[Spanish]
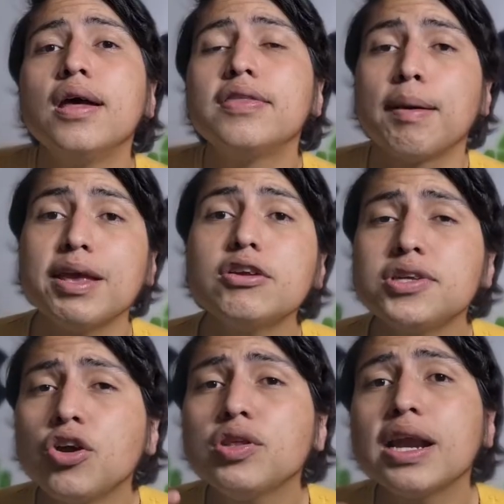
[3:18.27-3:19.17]
También nos
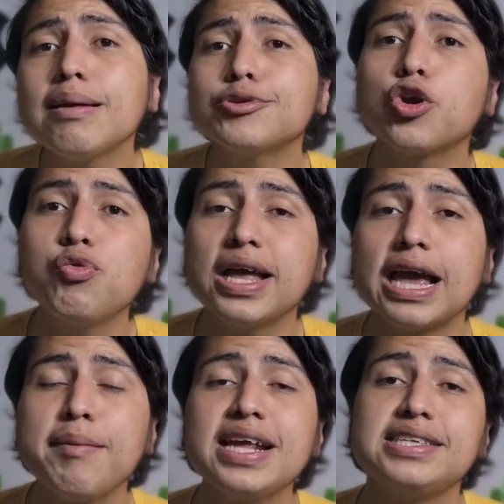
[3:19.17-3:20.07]
encontraremos con una
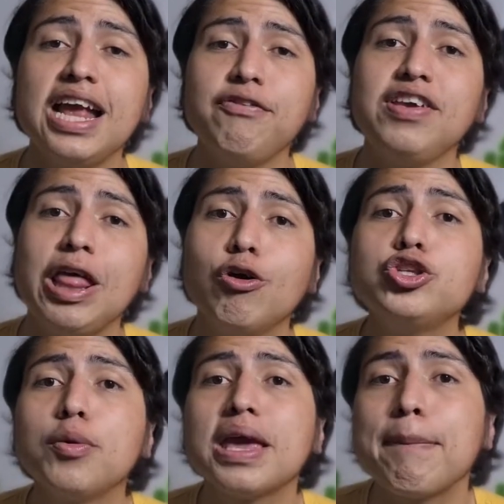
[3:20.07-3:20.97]
cámara selfie de
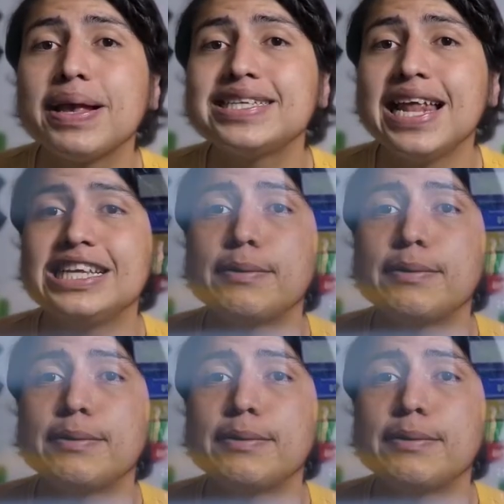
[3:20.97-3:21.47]
8 megapíxeles de